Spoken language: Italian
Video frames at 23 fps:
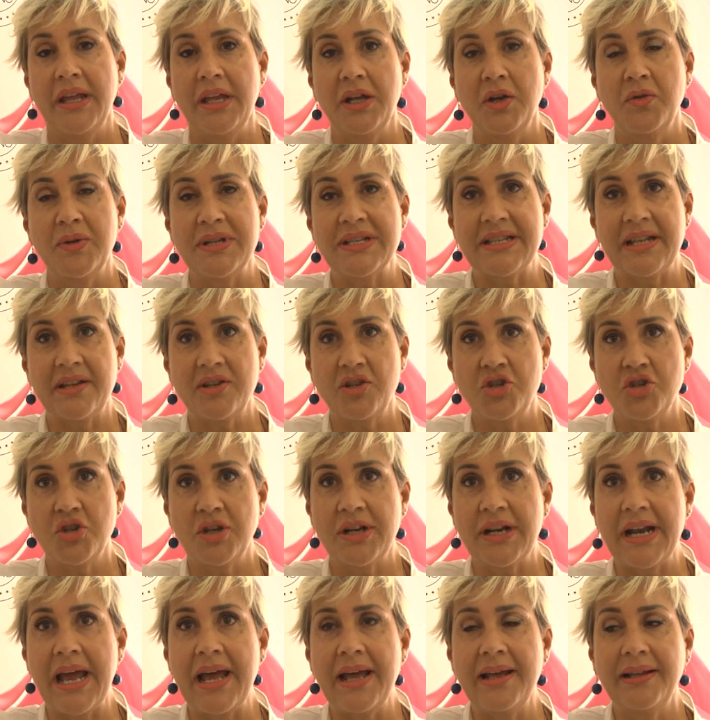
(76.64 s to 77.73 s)
In questa
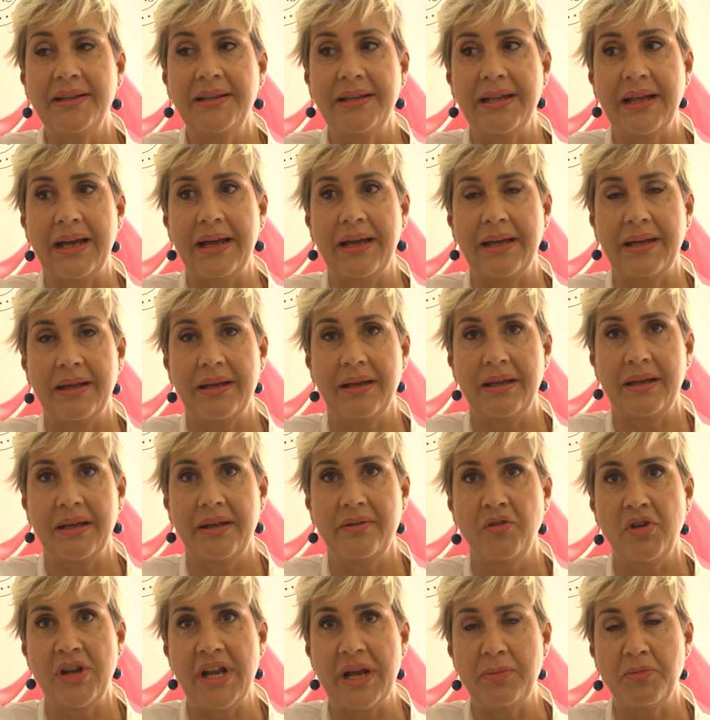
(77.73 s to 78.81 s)
giornata eh,
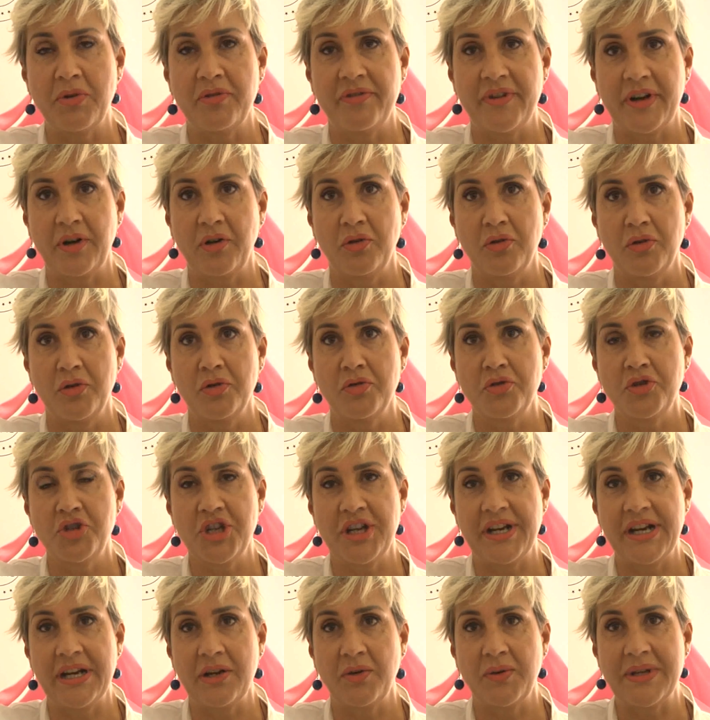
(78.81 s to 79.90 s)
vogliamo far
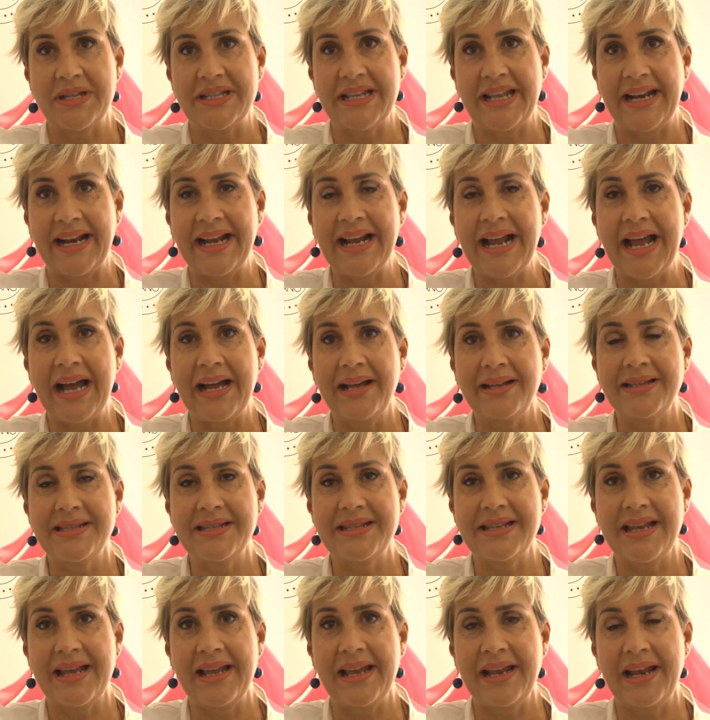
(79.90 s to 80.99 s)
conoscere a queste
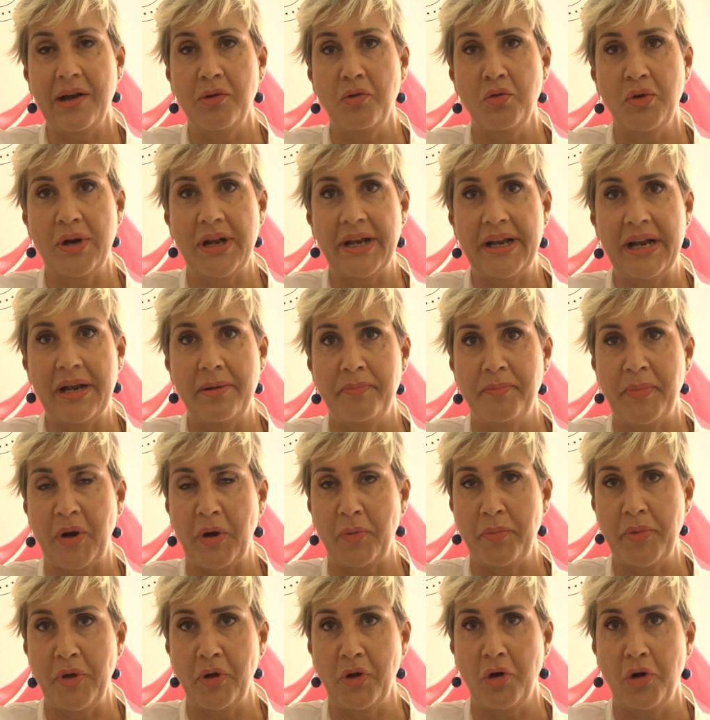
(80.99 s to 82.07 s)
ragazze la cura del
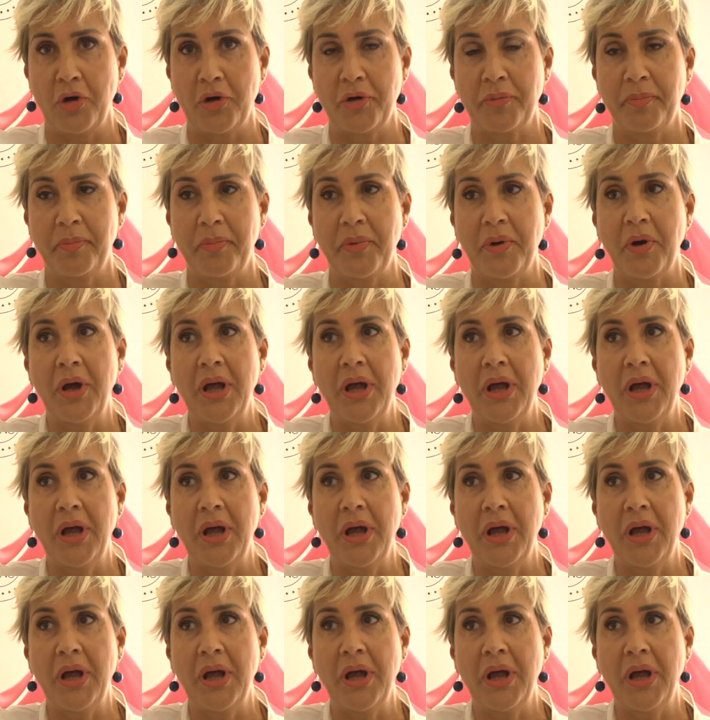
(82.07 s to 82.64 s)
proprio corpo.